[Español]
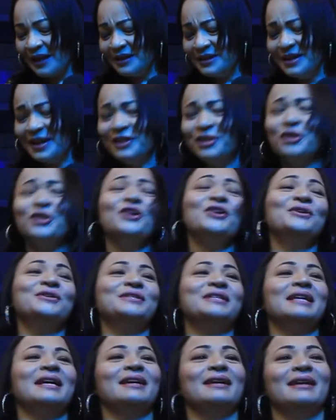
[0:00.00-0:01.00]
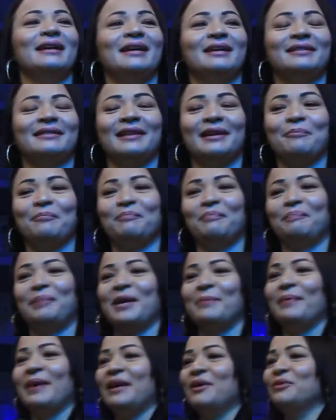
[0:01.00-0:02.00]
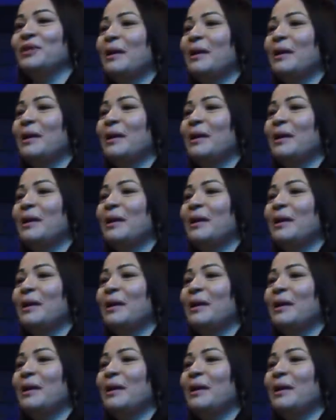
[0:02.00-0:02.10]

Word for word: y entonces, este, preparé